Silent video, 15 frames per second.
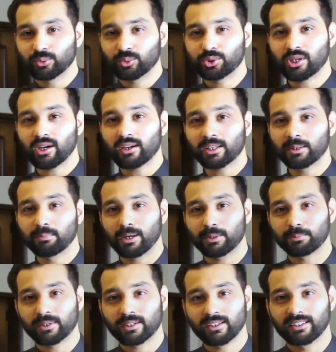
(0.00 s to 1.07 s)
उठा के बार
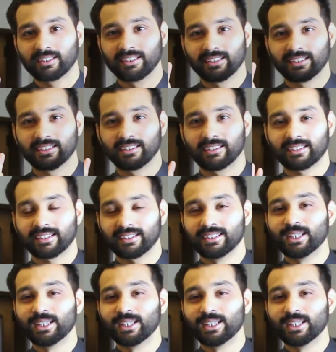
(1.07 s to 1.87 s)
बार आगे लेके आ रहा